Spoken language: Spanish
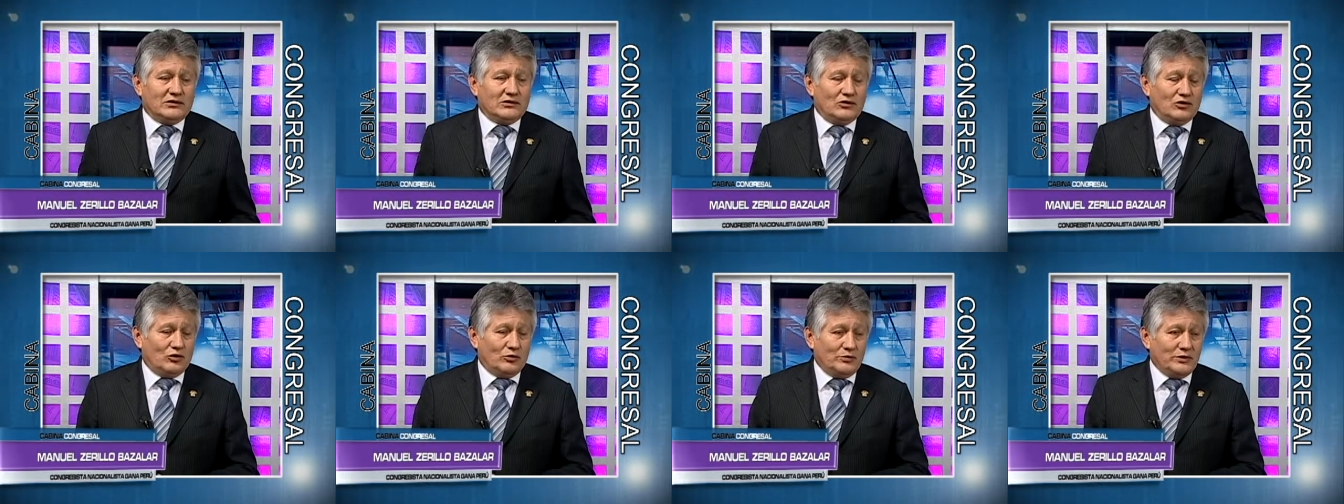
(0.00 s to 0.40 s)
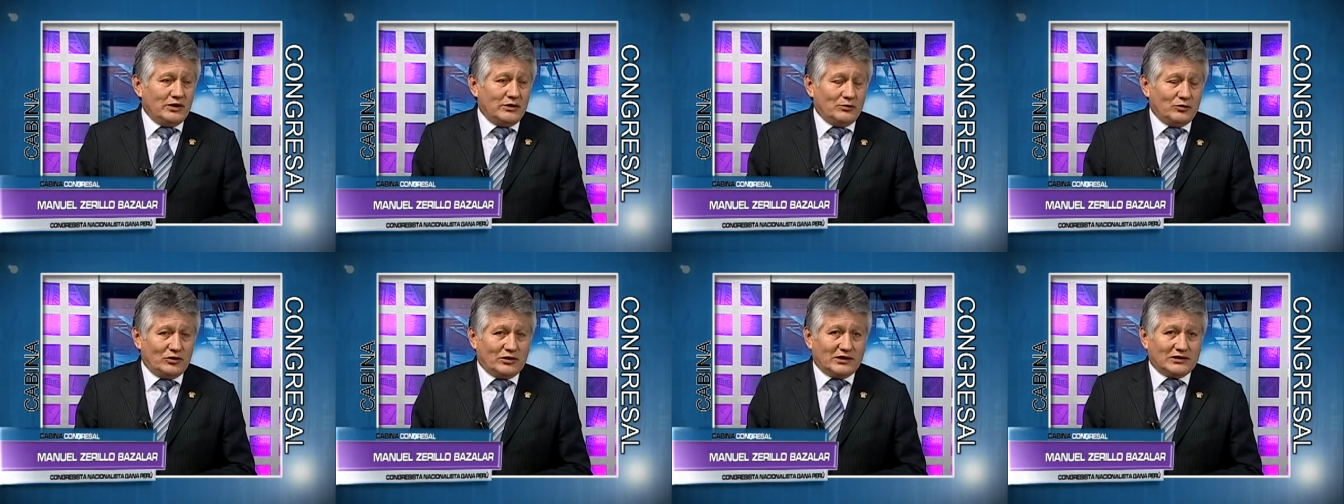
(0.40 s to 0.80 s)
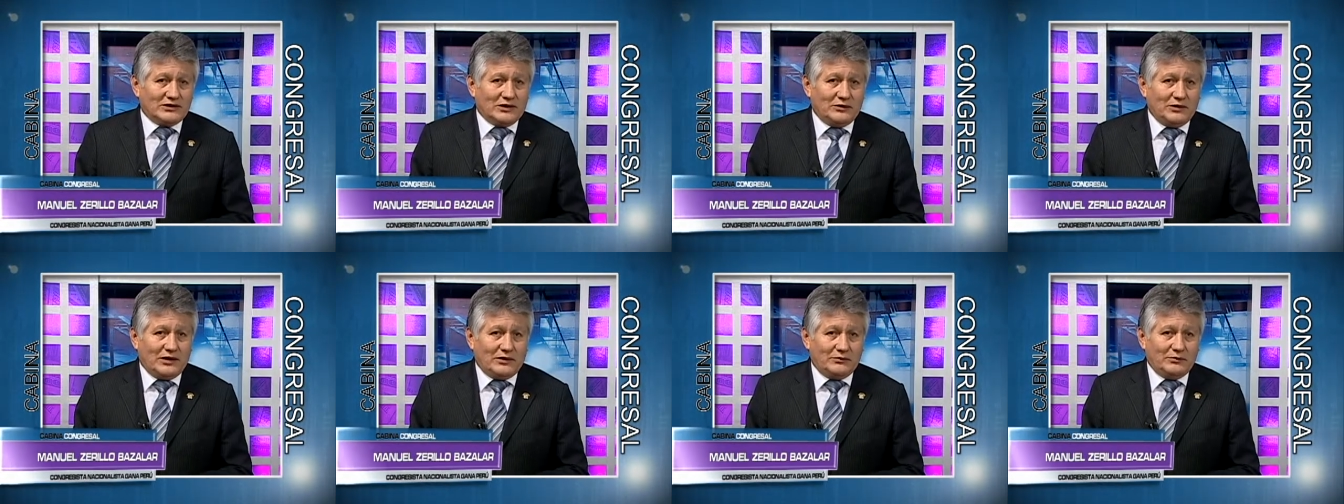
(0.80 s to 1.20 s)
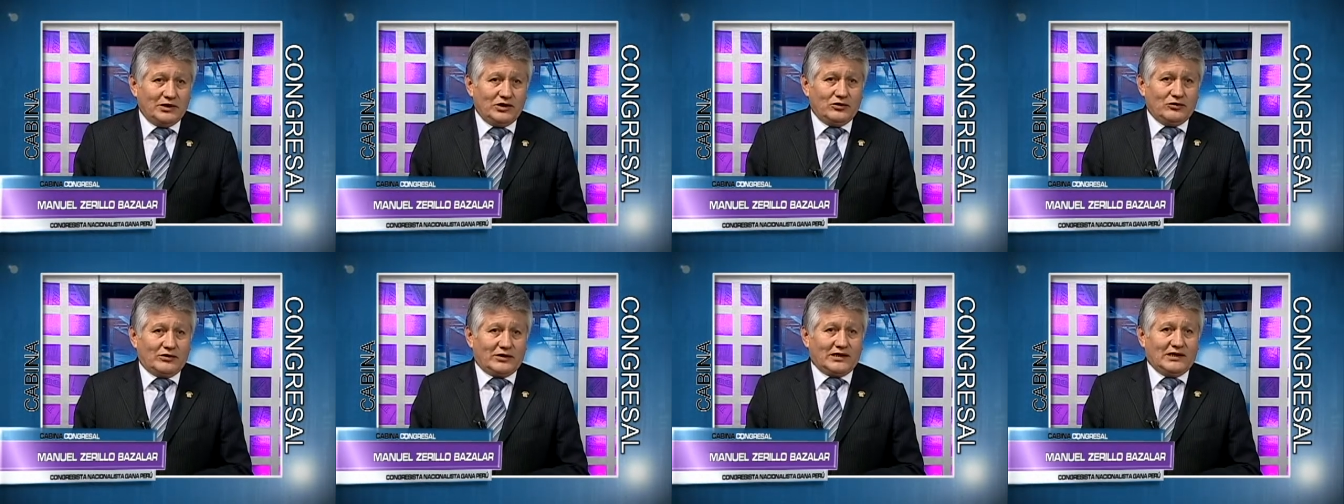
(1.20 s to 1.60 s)
lo mismo que se han
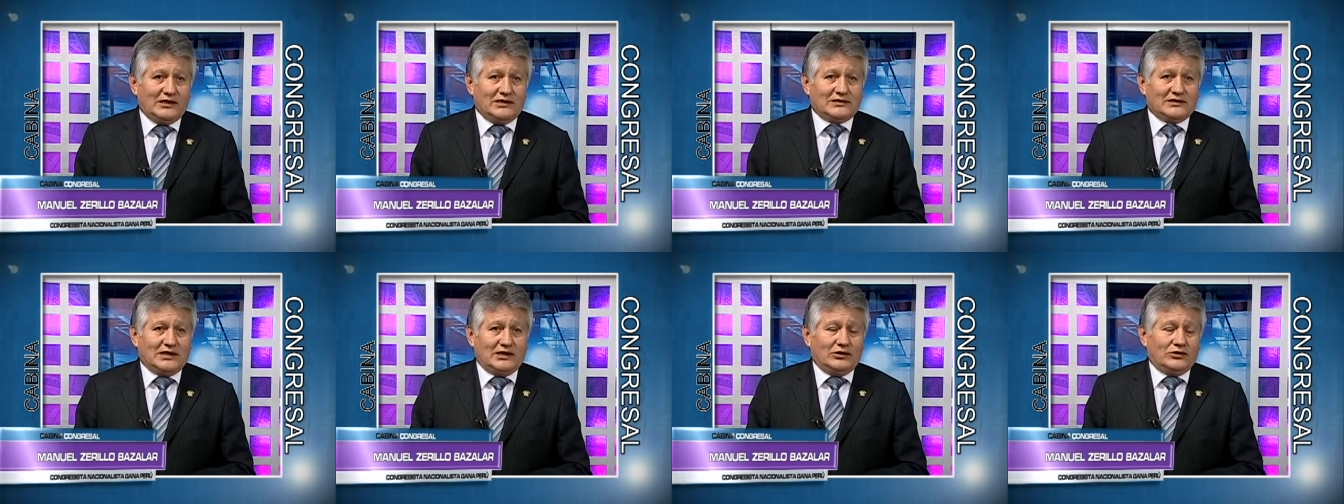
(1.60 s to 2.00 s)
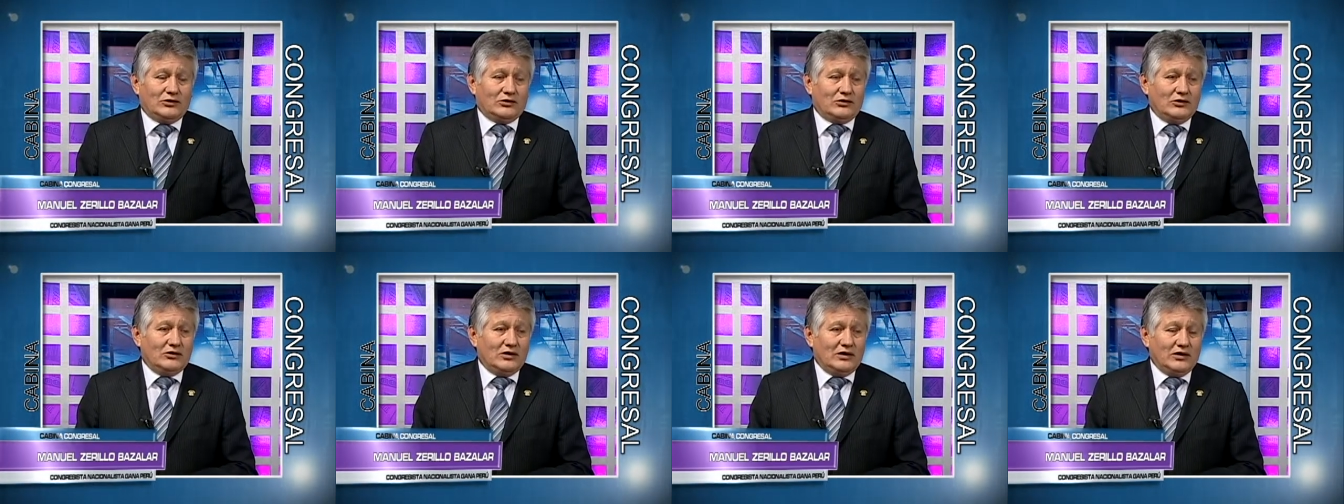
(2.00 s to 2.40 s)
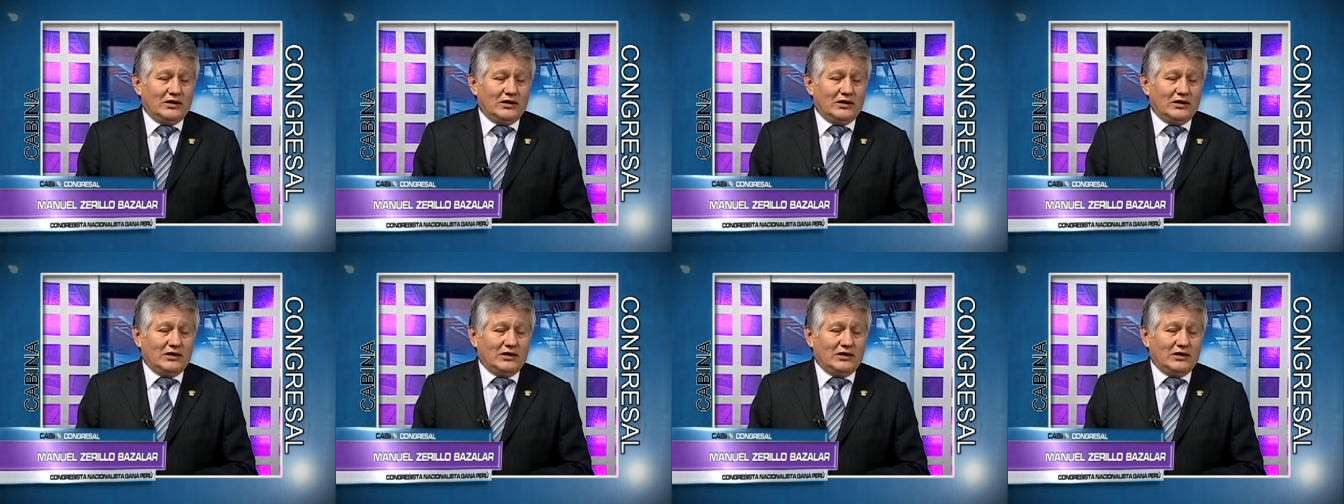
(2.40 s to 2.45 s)
venido realizando